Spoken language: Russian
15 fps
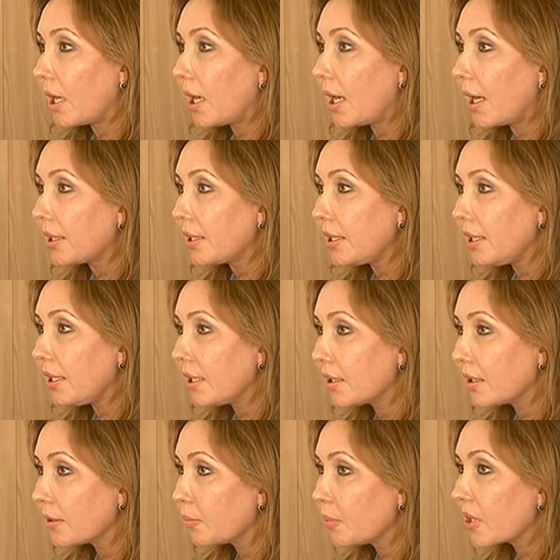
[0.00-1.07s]
а
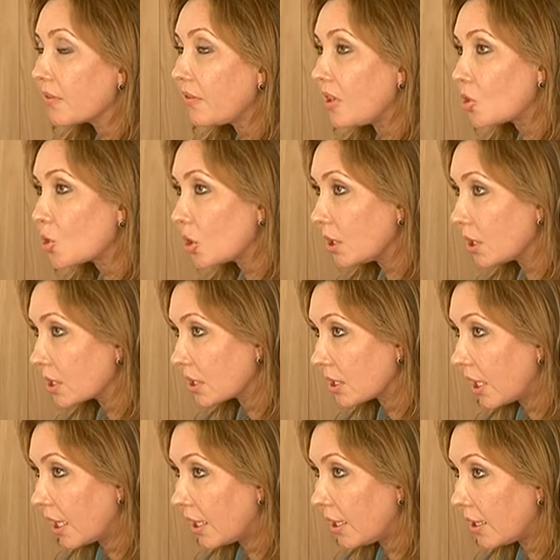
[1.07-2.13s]
они первичны
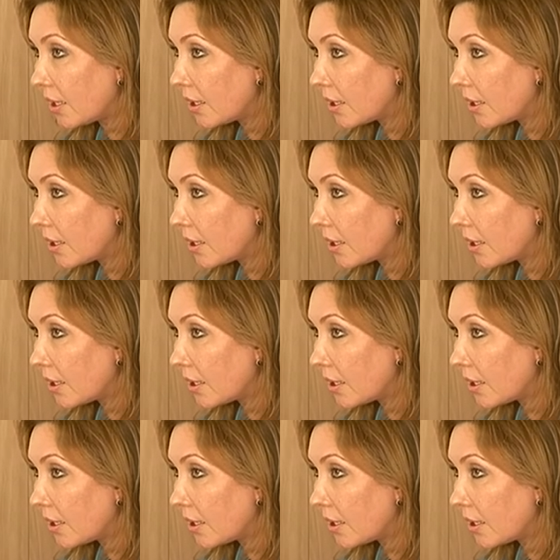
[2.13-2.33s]
стали.